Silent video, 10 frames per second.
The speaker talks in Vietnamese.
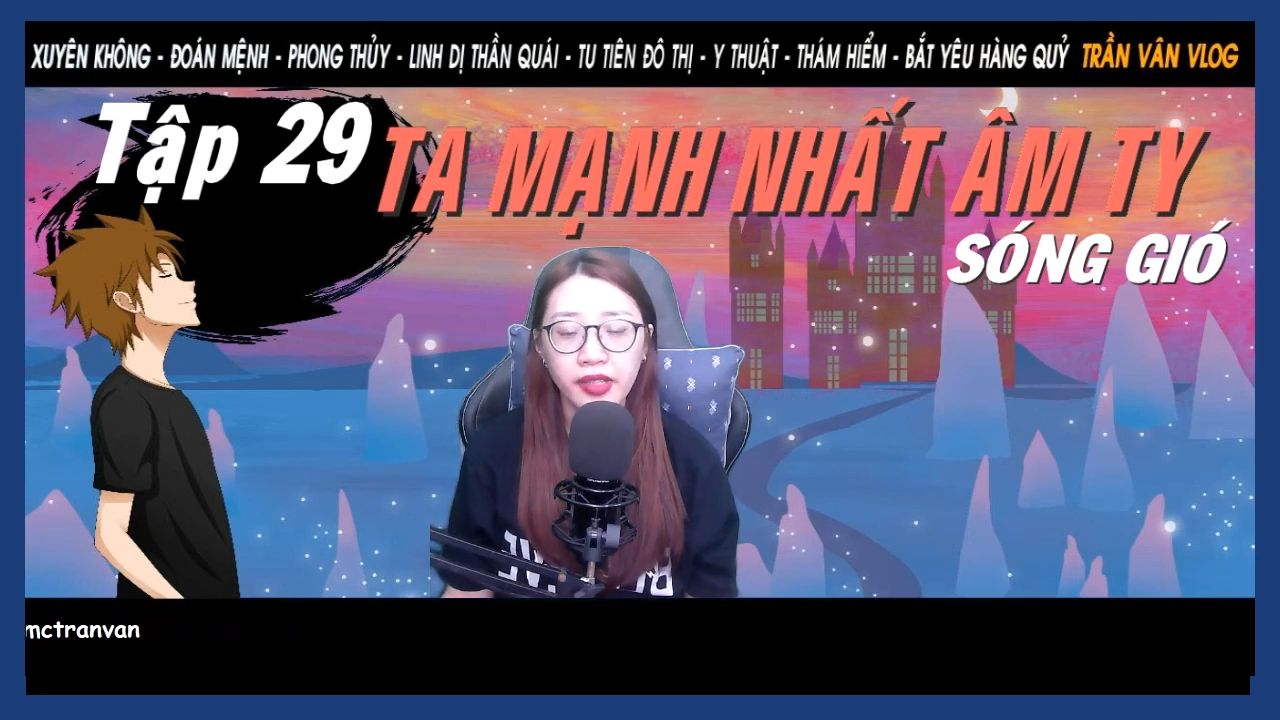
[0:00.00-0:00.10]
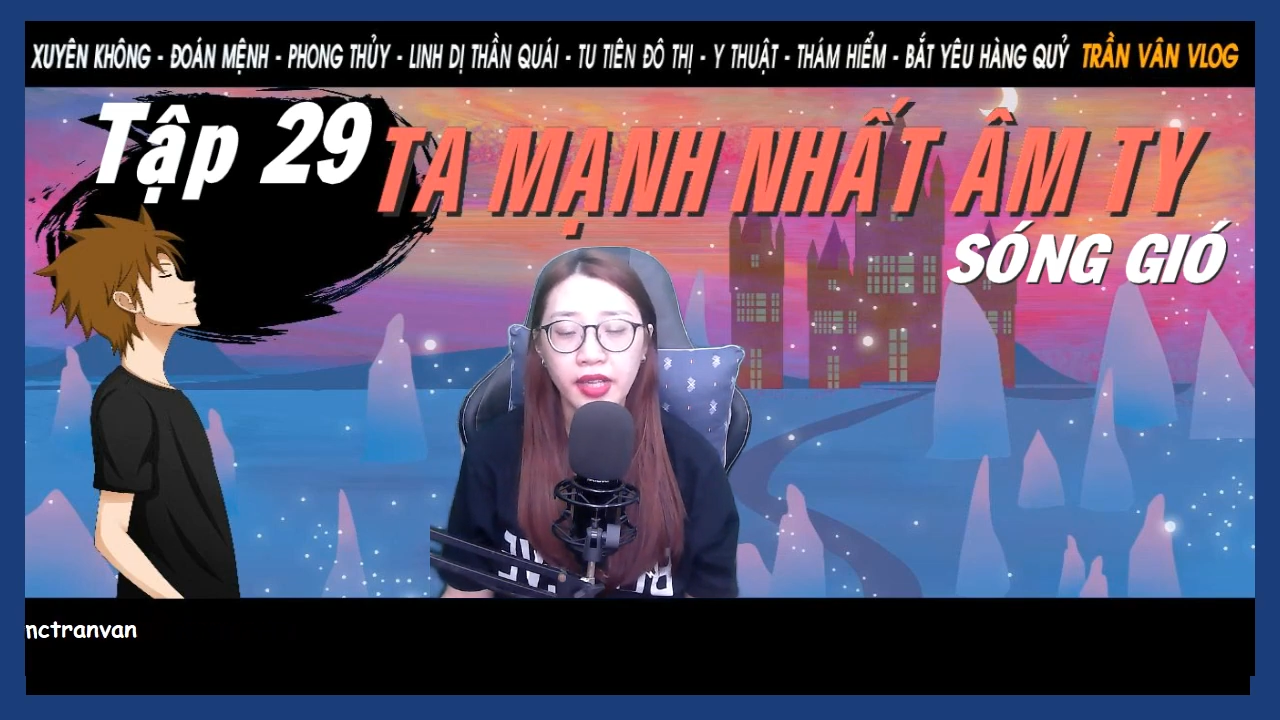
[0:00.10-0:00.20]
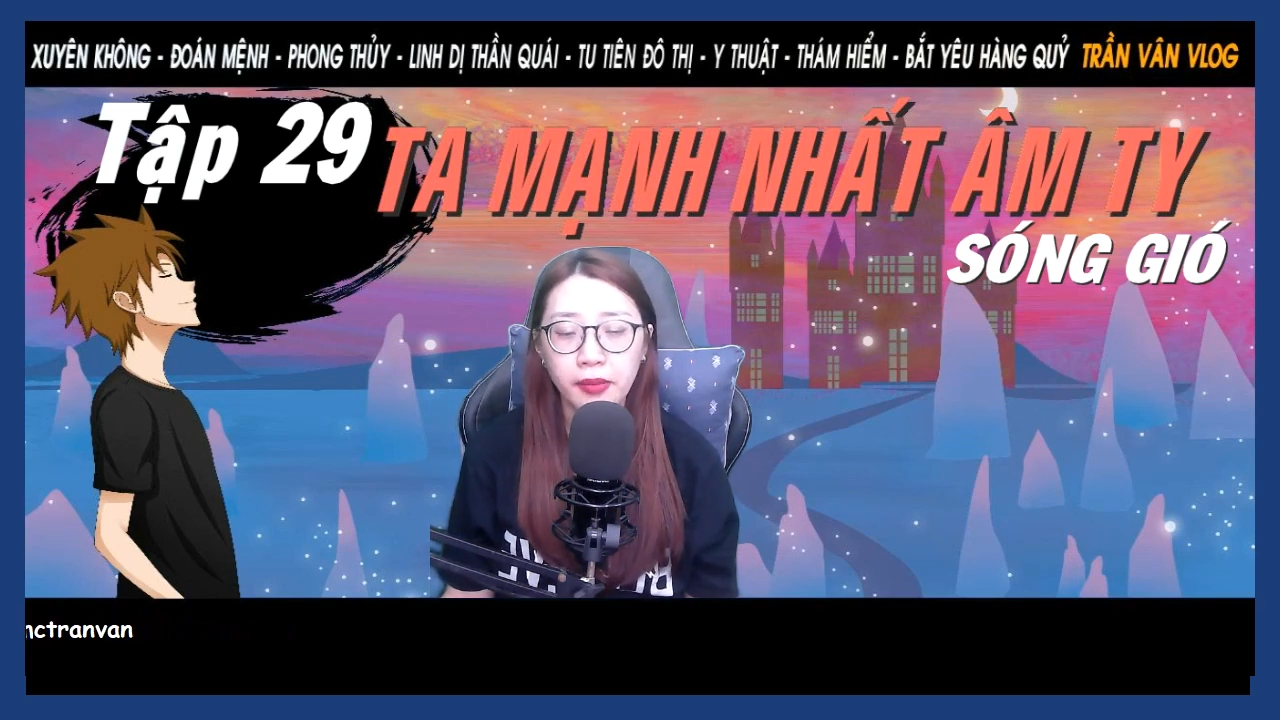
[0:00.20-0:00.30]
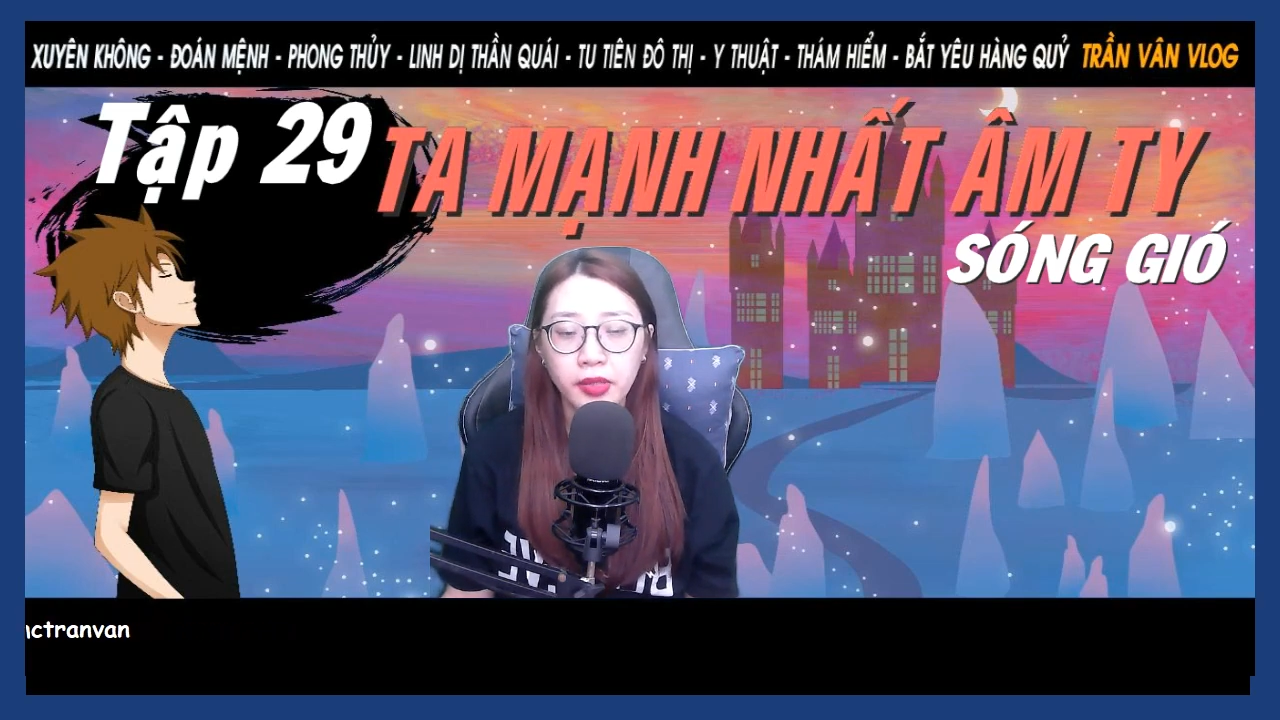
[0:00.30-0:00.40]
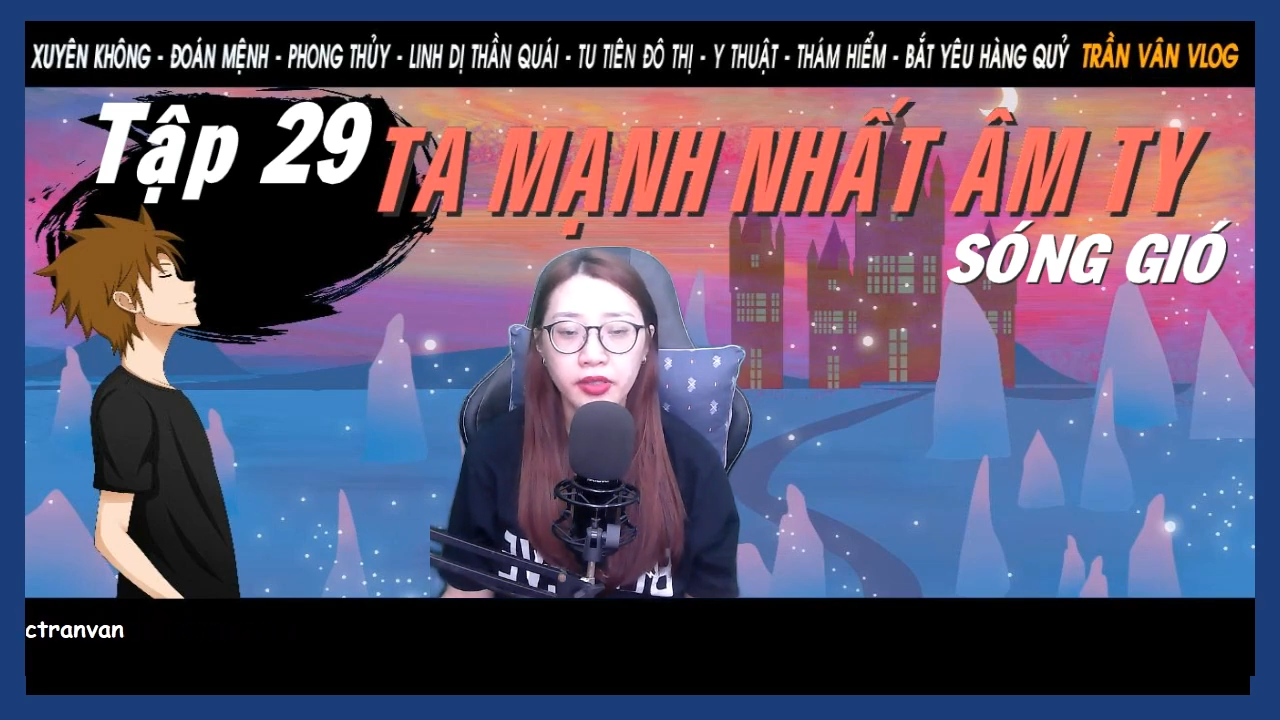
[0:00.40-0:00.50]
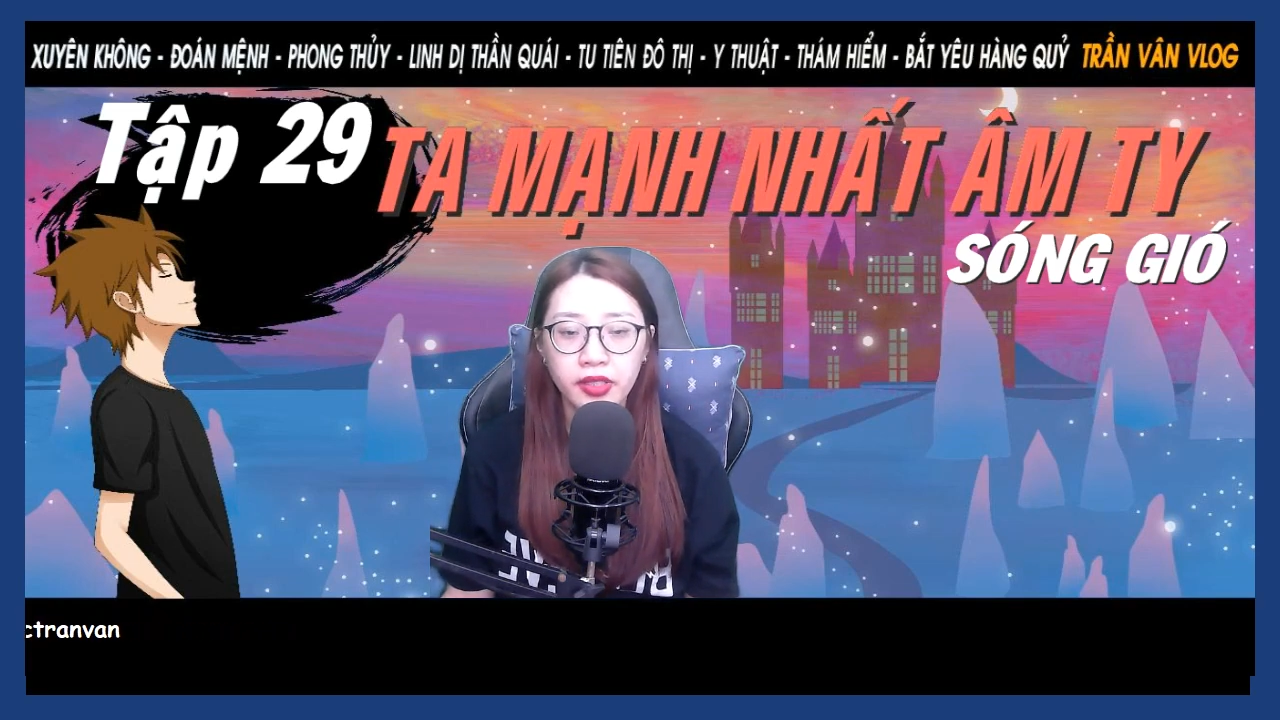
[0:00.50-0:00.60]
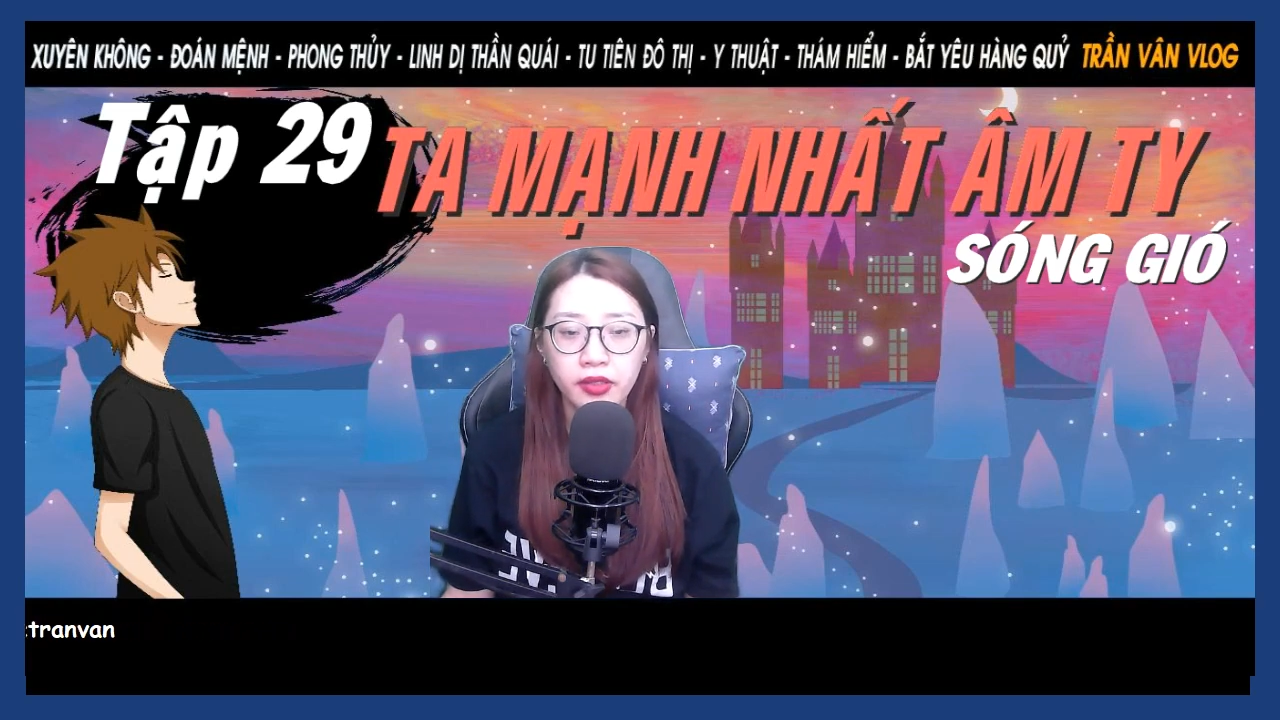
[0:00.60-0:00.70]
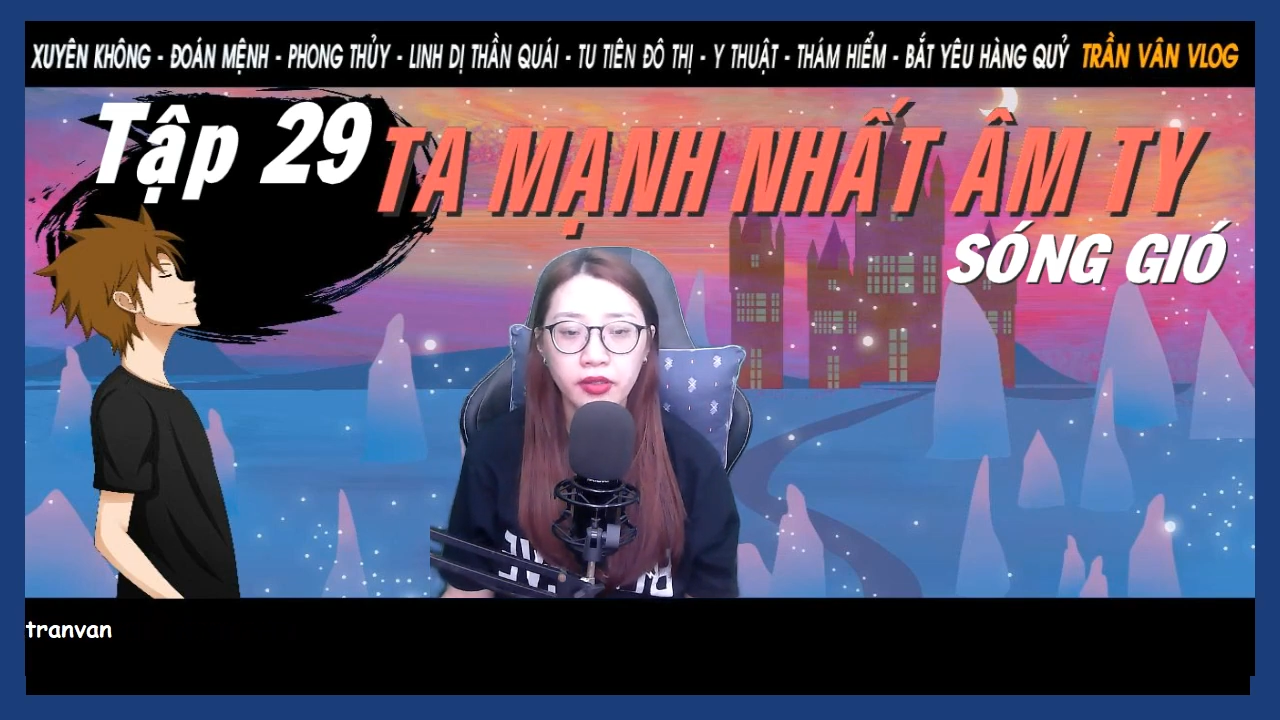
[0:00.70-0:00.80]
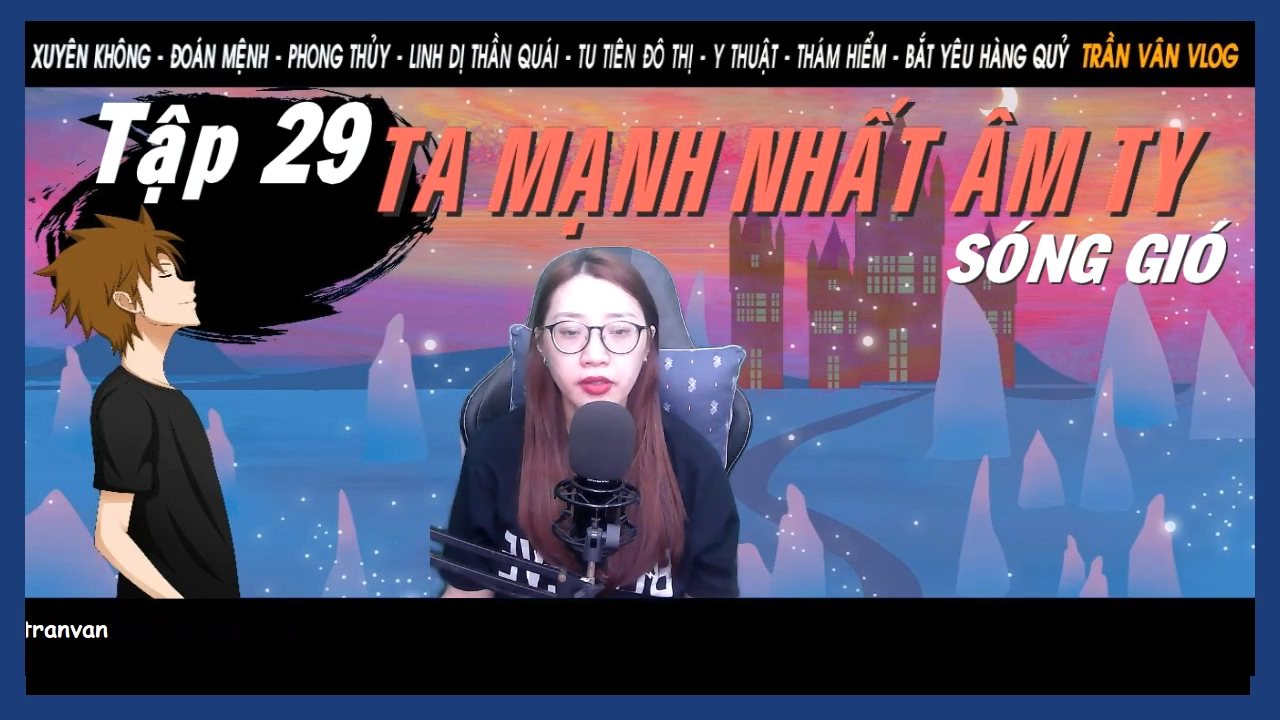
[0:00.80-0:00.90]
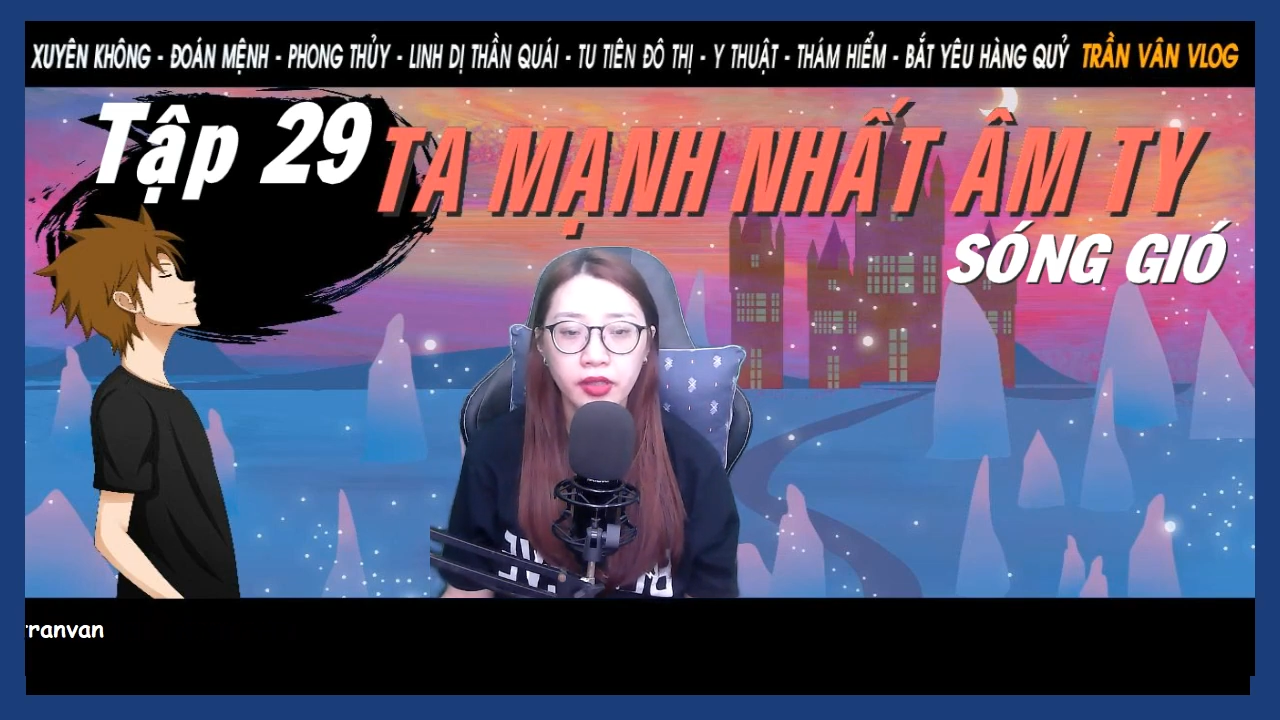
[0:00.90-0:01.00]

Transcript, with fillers: cảm ơn chứ?